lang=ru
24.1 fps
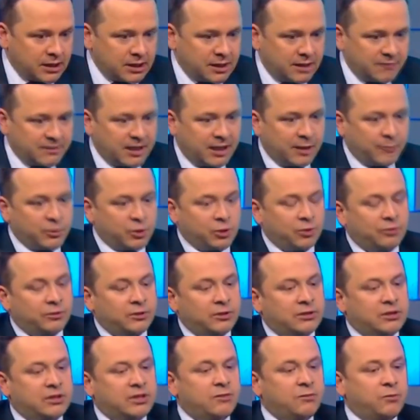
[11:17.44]
Станислав Саламович,
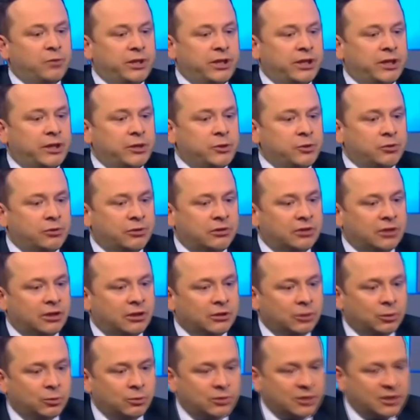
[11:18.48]
ну вот сегодня хочу
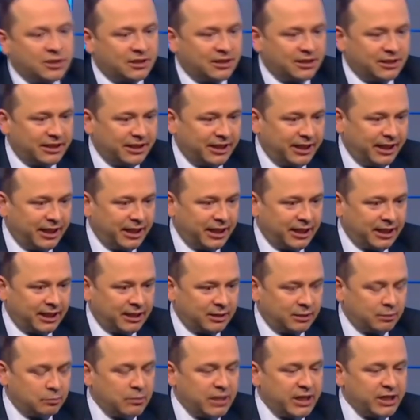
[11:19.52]
оттолкнуться не
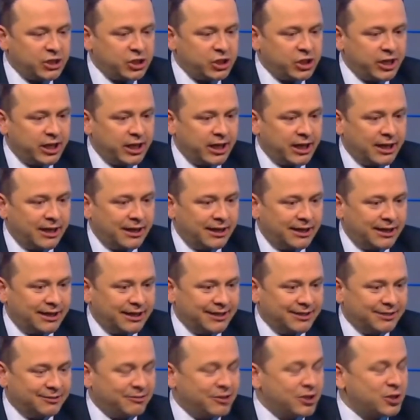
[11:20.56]
от матчей,
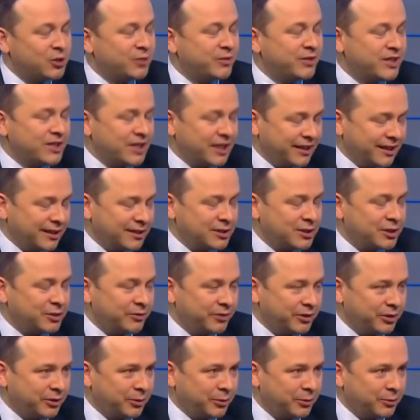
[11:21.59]
а от вашего
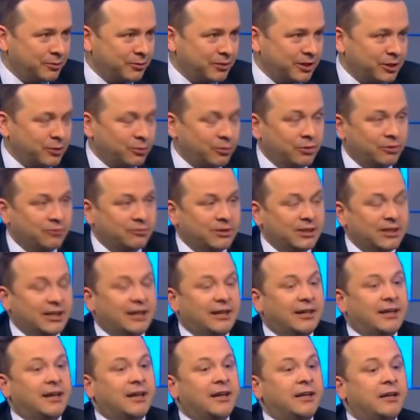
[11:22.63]
резонансного интервью, которое вы
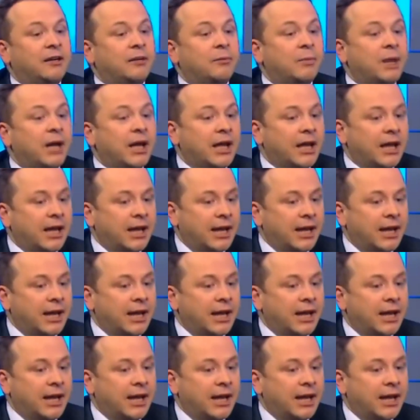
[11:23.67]
дали коллегам